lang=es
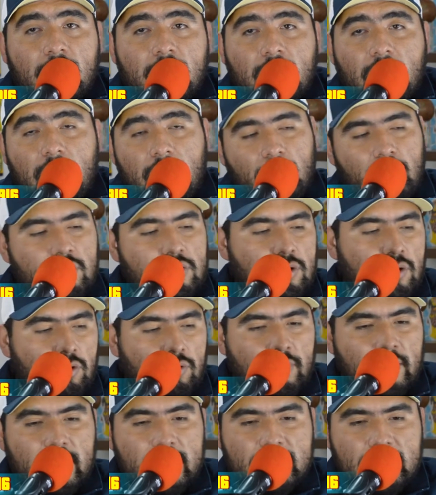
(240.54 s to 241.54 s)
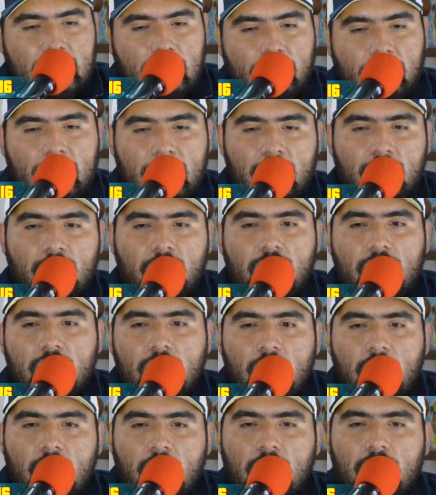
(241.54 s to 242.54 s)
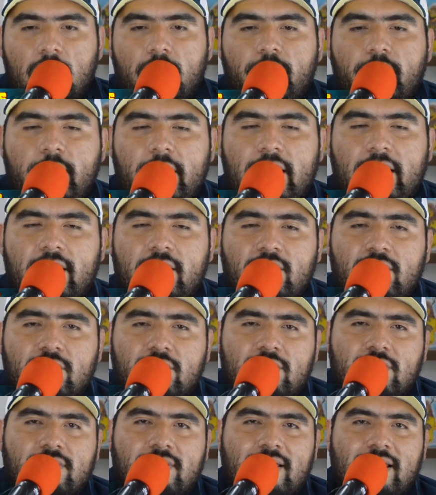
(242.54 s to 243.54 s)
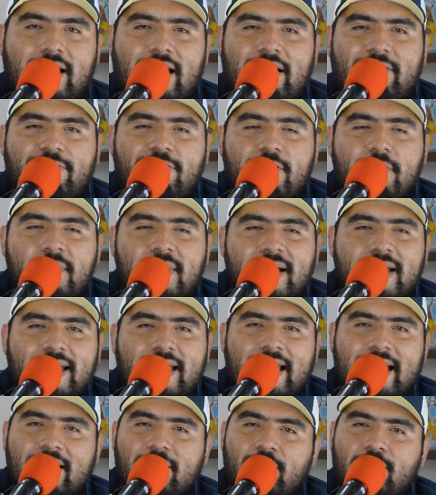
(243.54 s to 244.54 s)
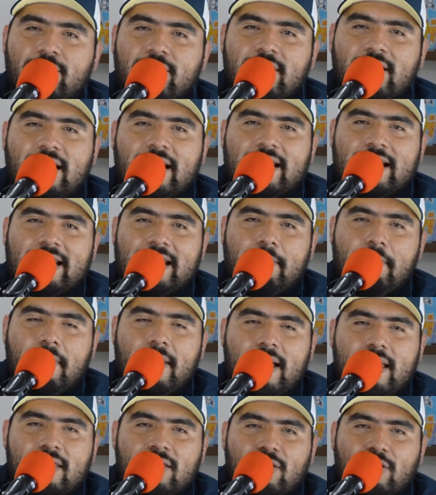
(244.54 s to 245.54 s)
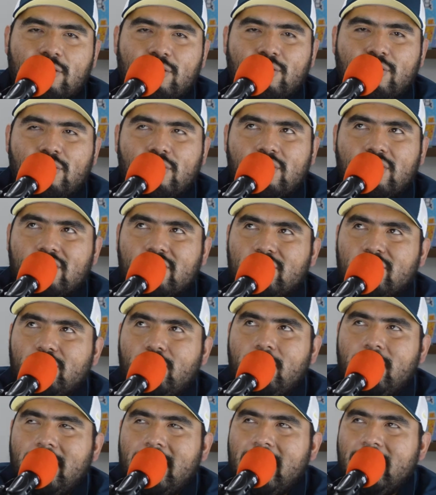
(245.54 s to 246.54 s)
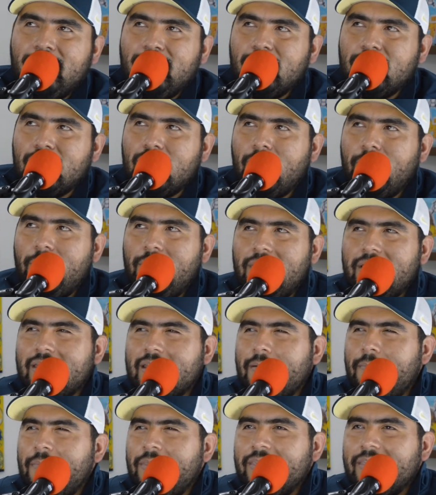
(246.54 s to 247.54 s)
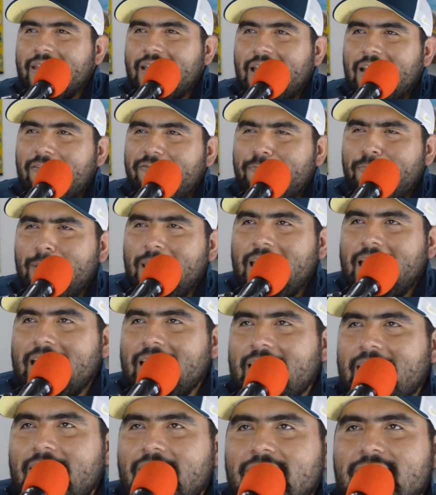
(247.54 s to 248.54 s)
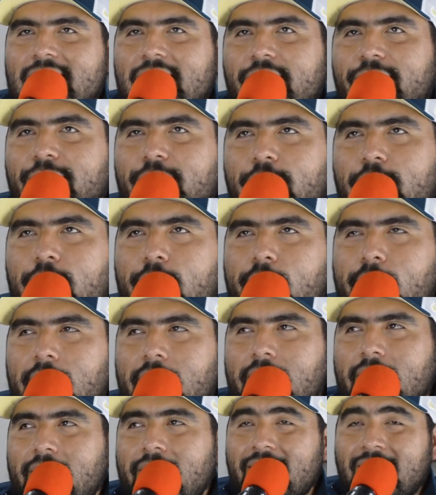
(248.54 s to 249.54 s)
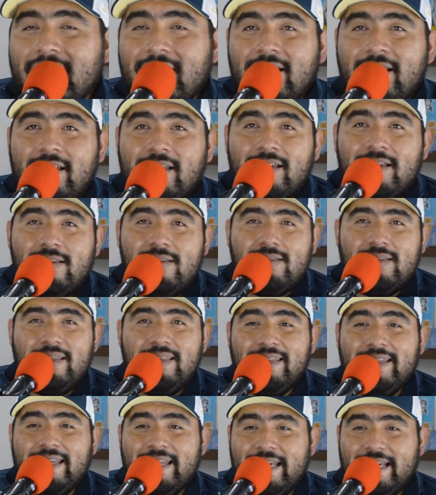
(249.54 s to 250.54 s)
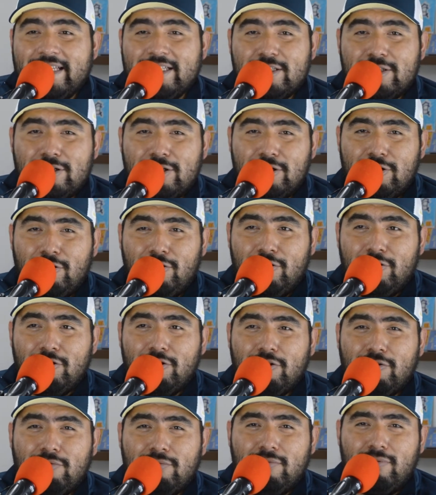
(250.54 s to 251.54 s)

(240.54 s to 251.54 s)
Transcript: que eso lo hubiera salvado. Pero la forma que contrarremató, doblando completamente la pierna de esa forma, sin dirección,